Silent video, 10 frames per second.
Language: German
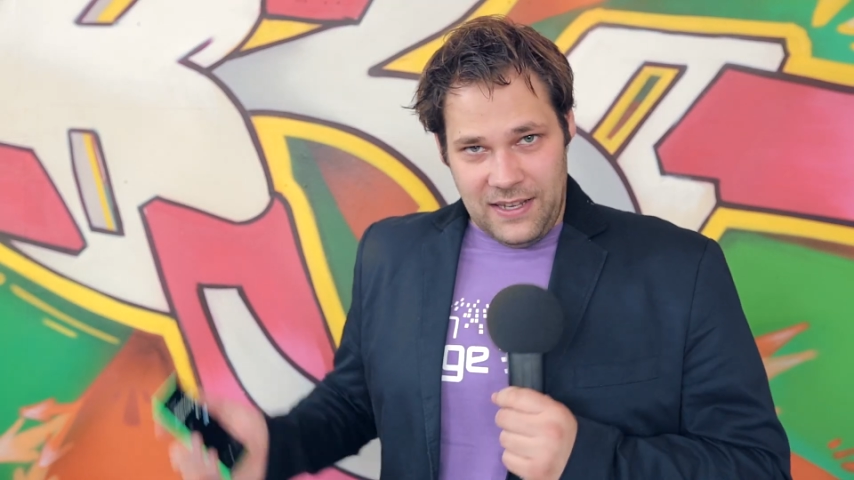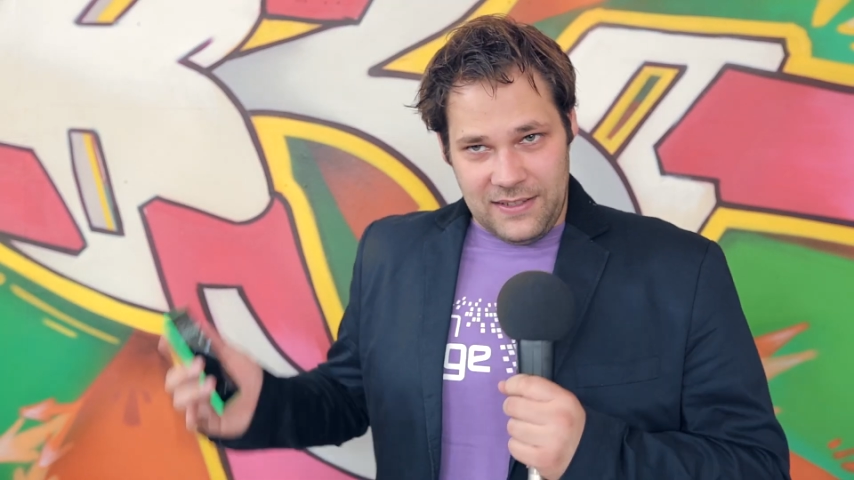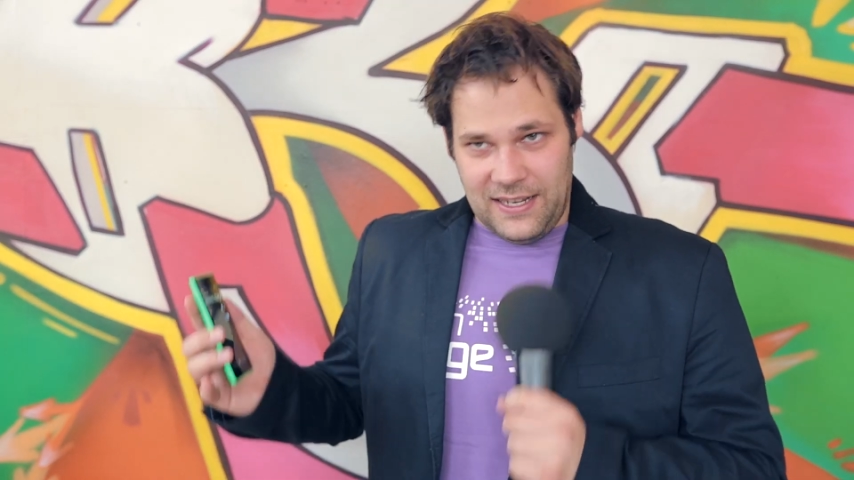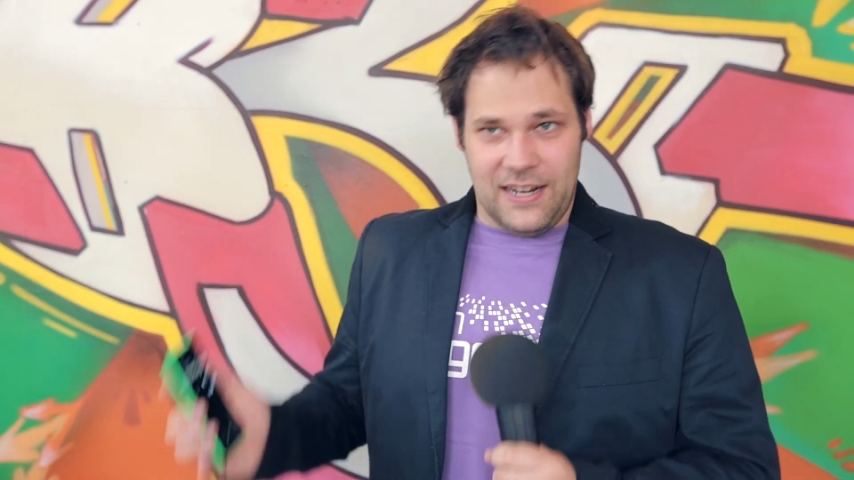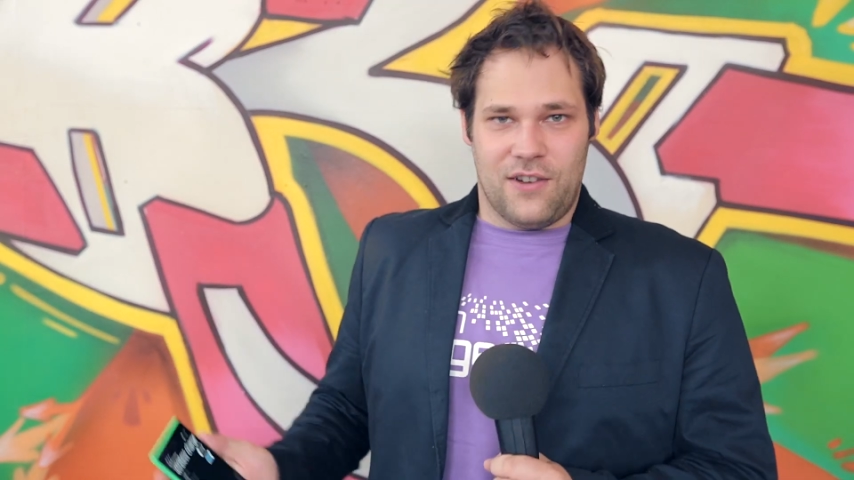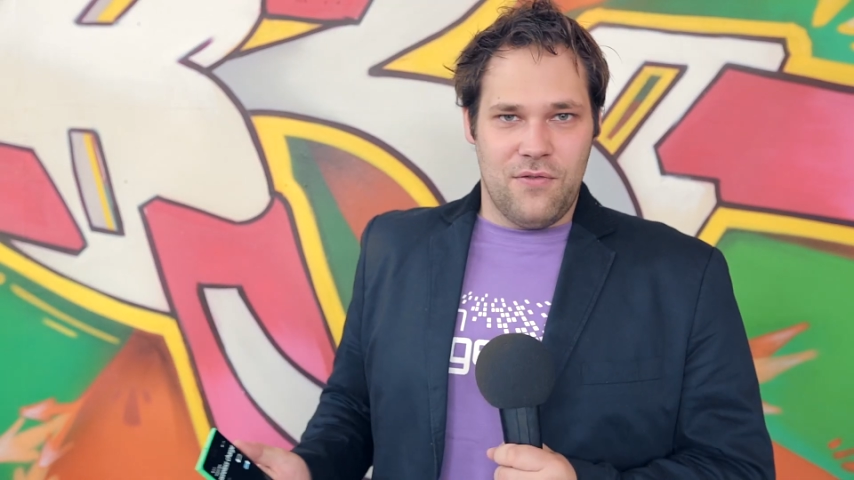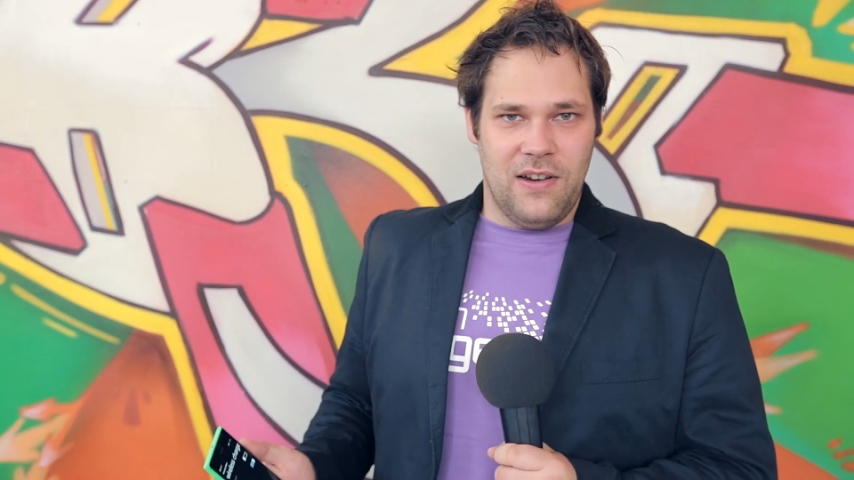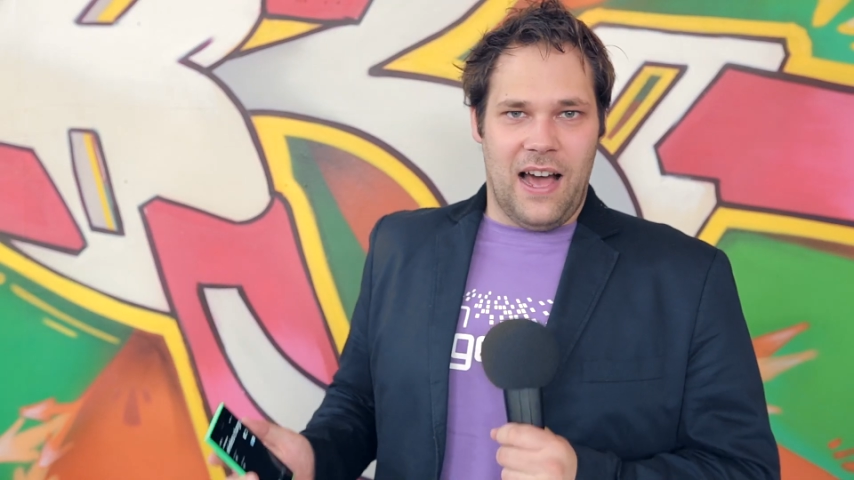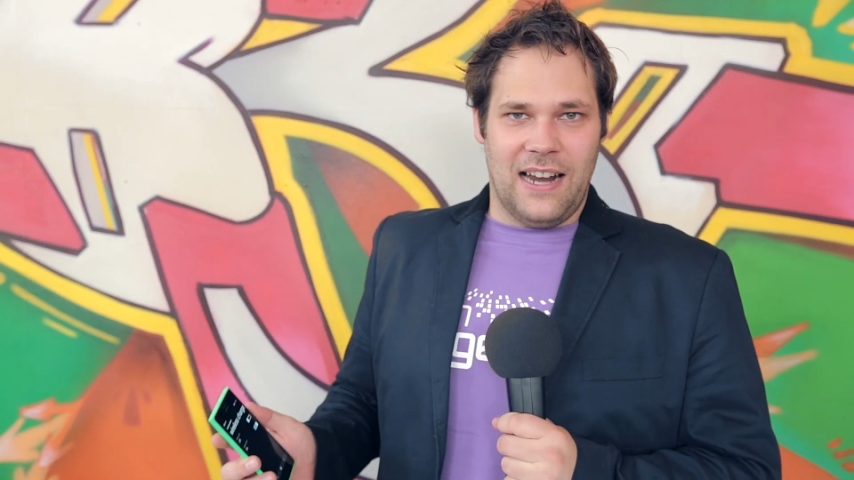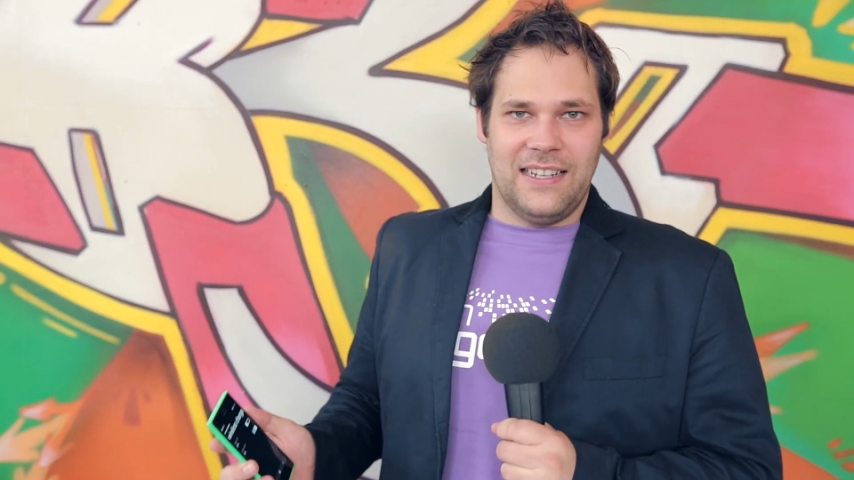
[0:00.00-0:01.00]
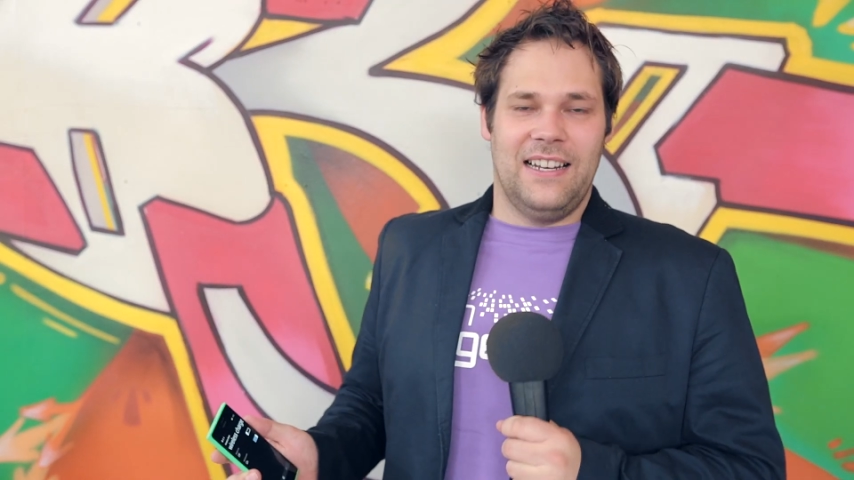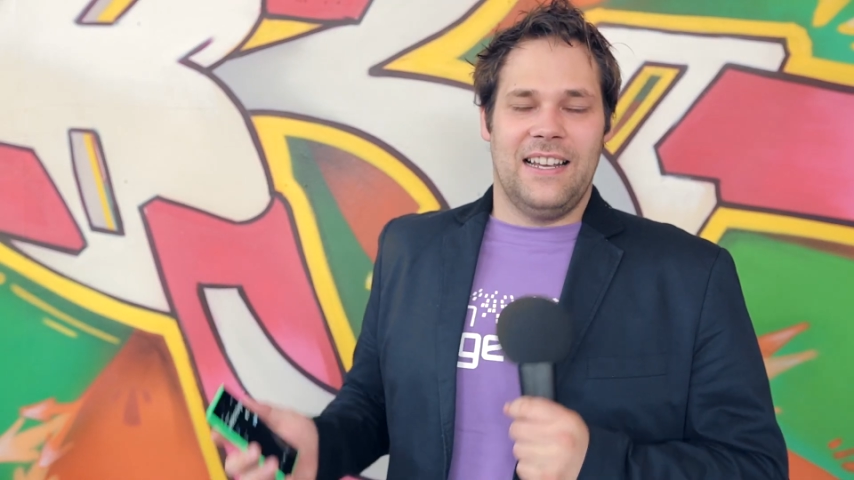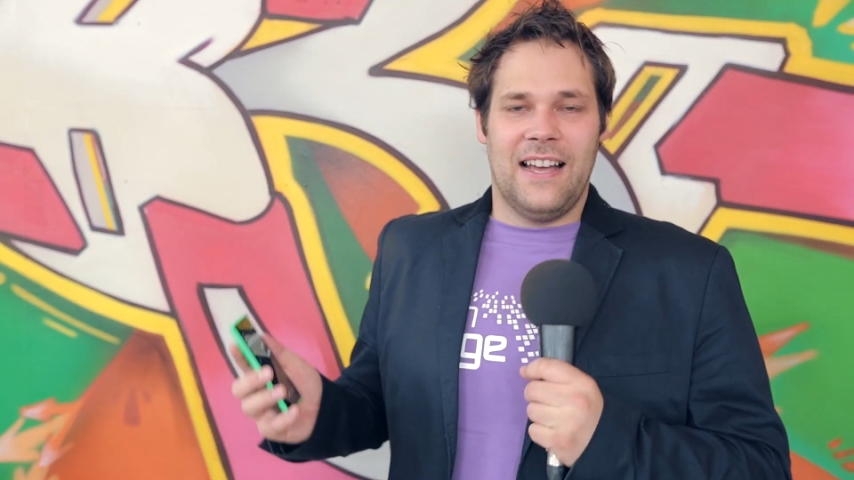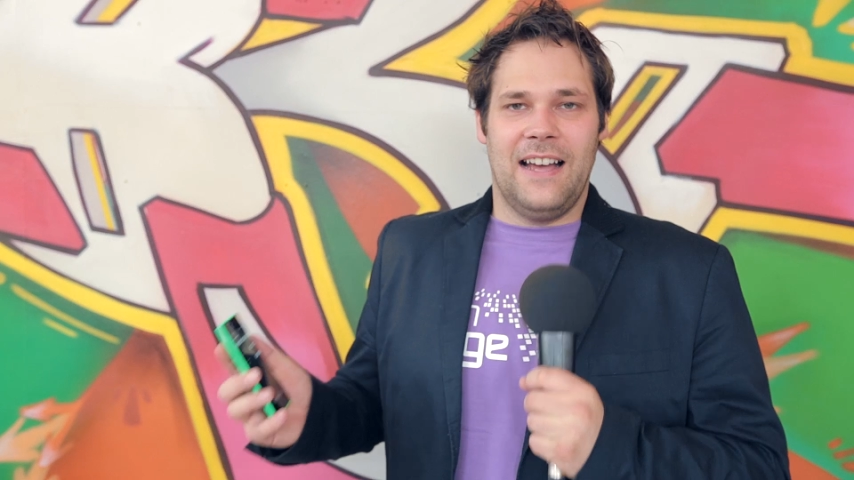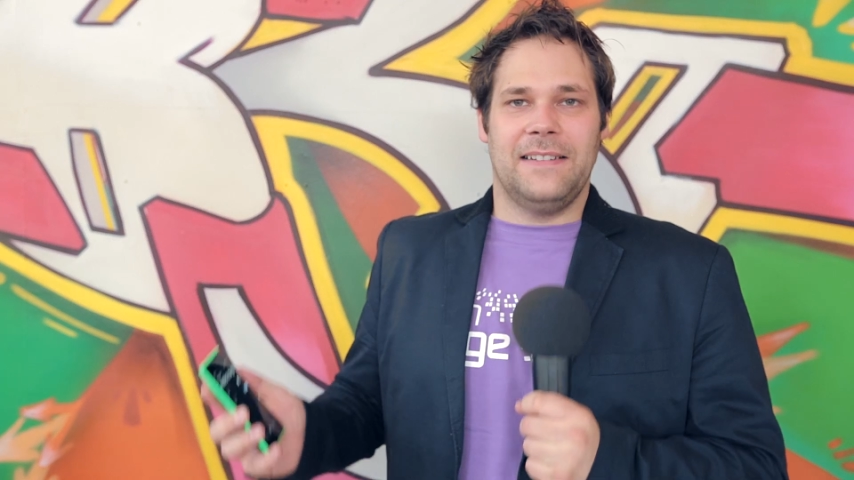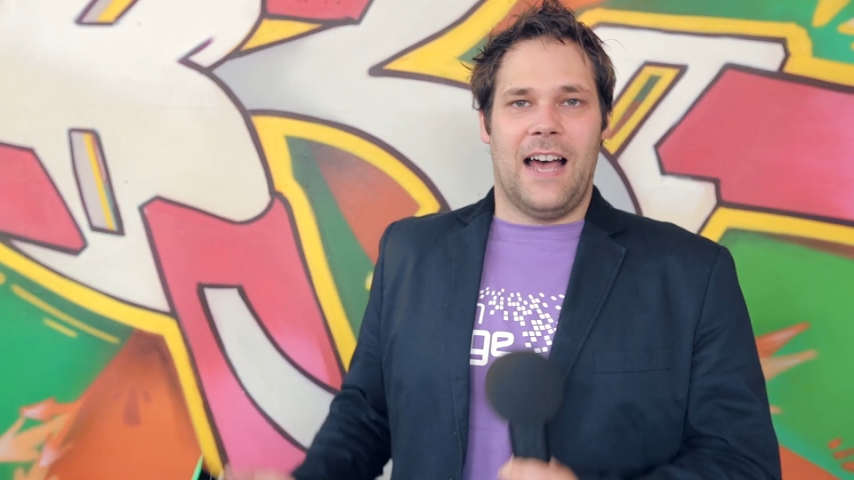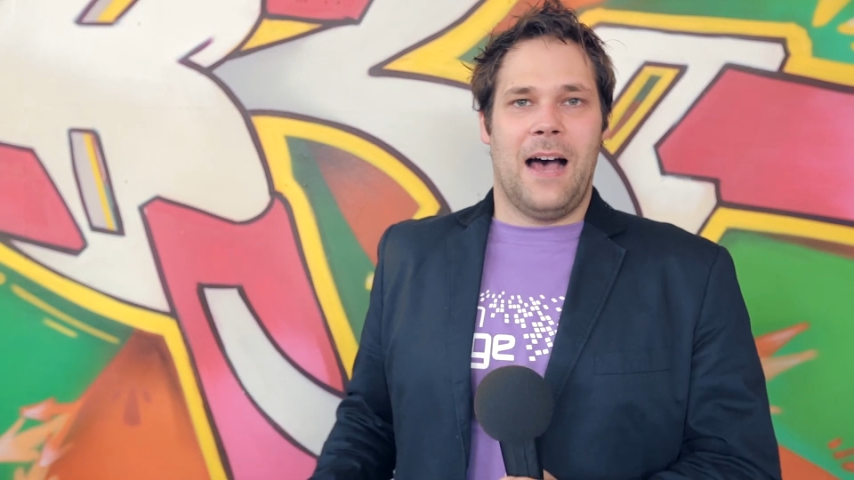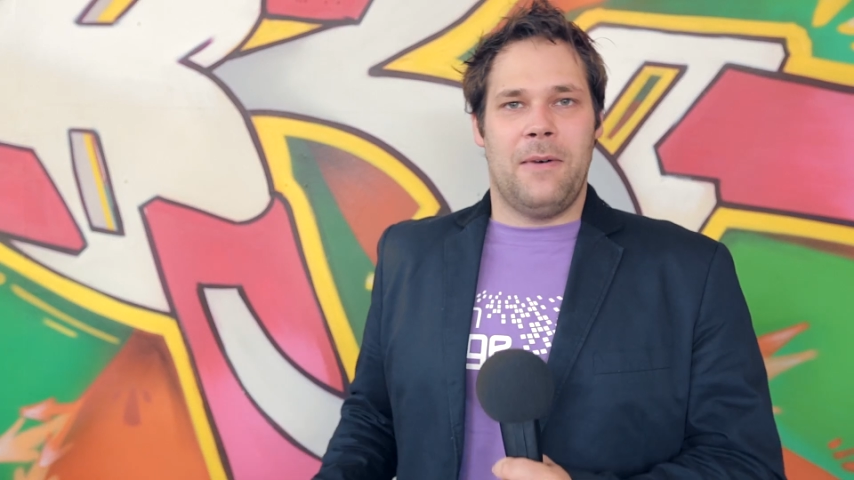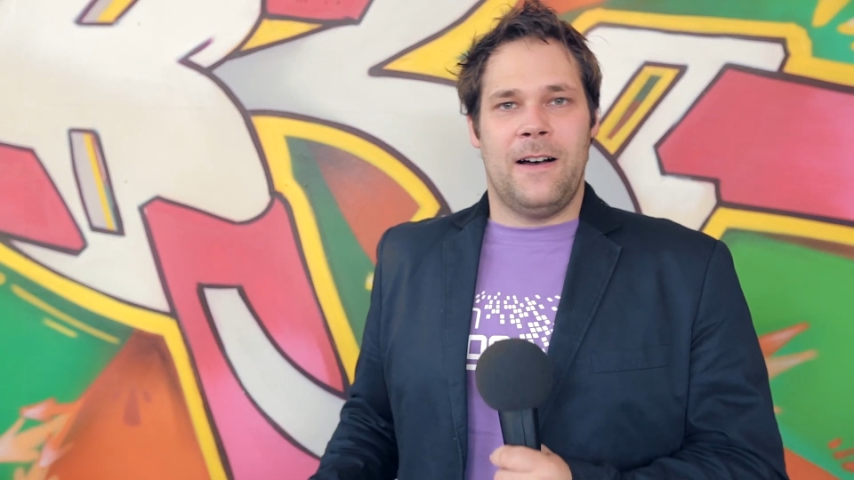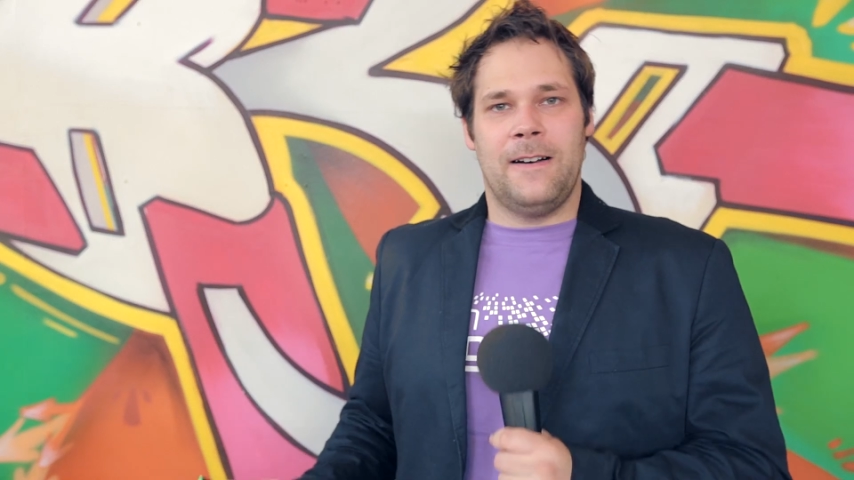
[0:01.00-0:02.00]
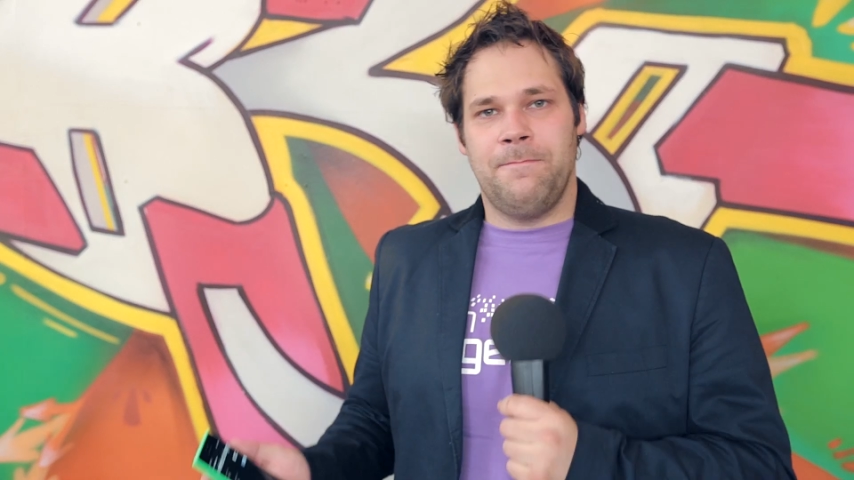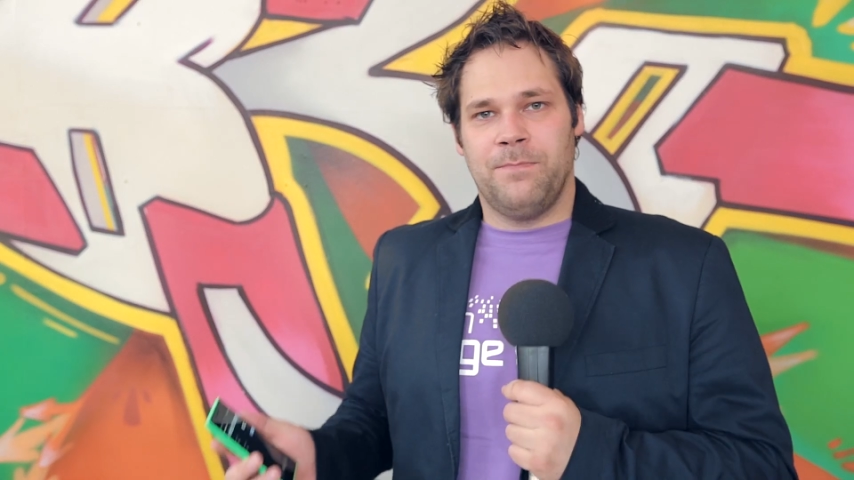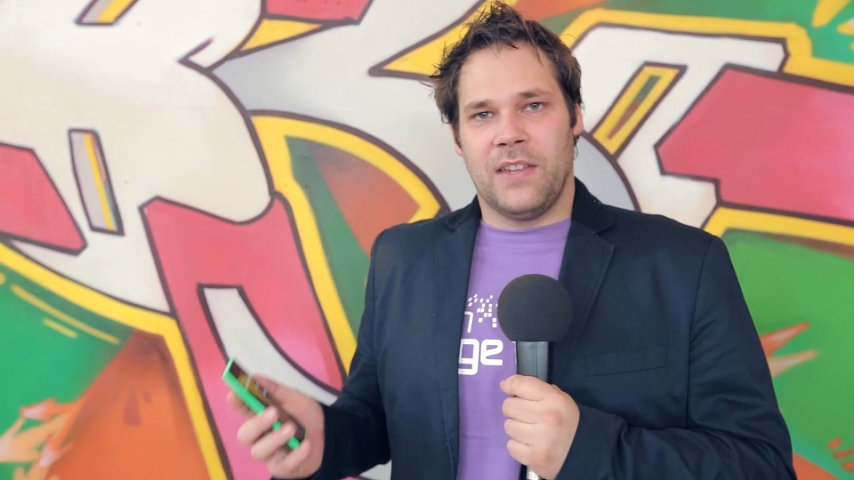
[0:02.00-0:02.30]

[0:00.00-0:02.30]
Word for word: ist ja eine coole Angelegenheit, aber